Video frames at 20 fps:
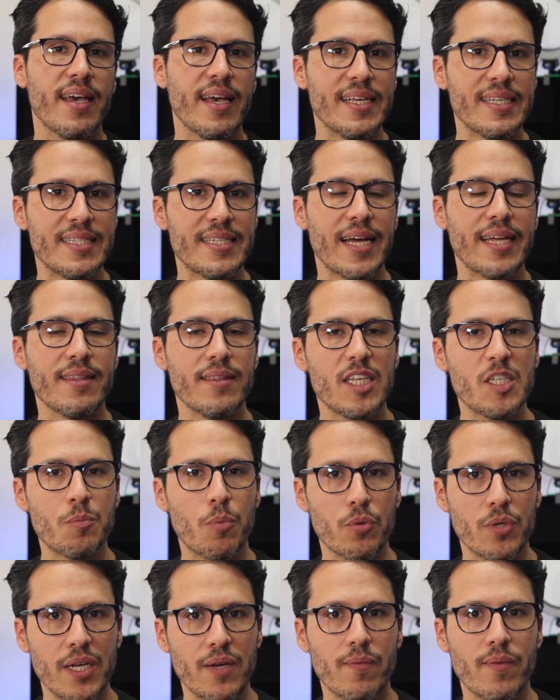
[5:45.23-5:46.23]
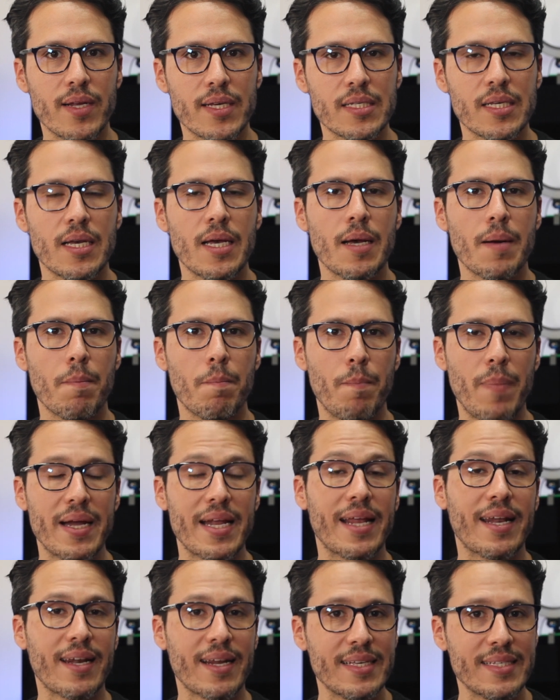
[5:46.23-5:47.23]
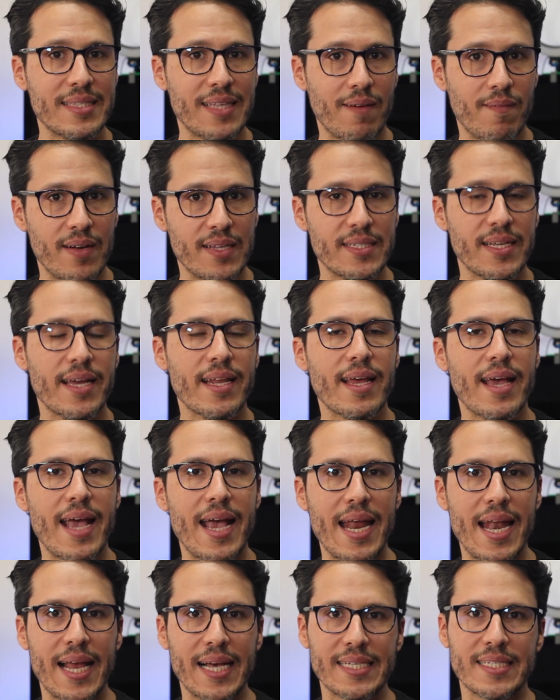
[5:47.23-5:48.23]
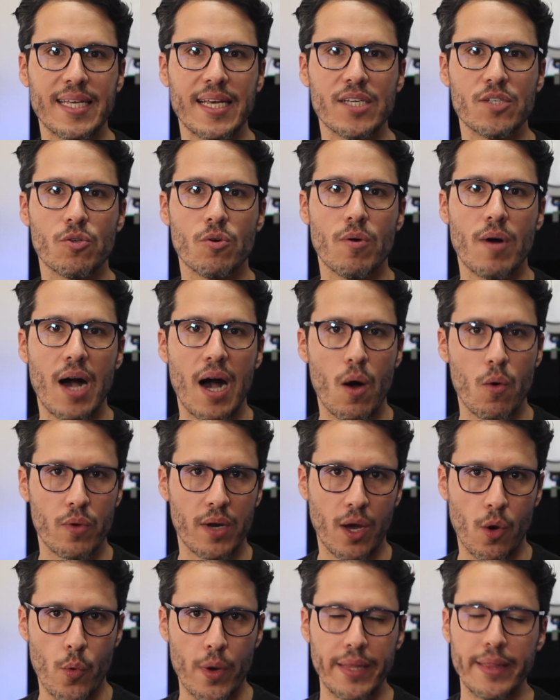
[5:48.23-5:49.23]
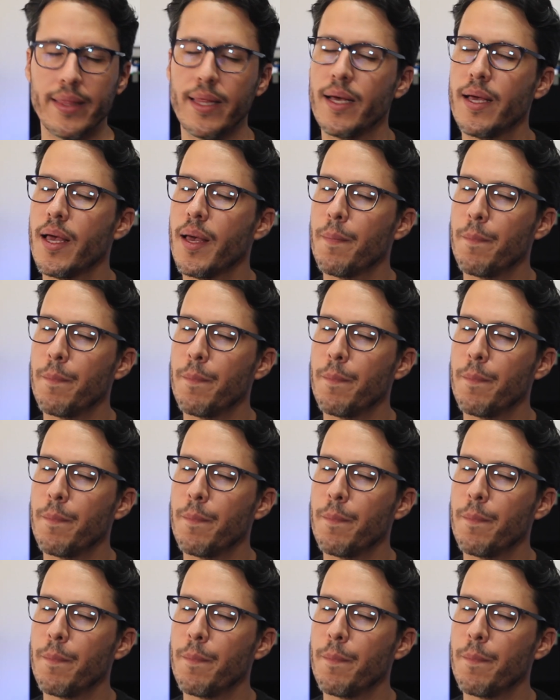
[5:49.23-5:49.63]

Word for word: están disponibles para restablecer el acceso a una cuenta.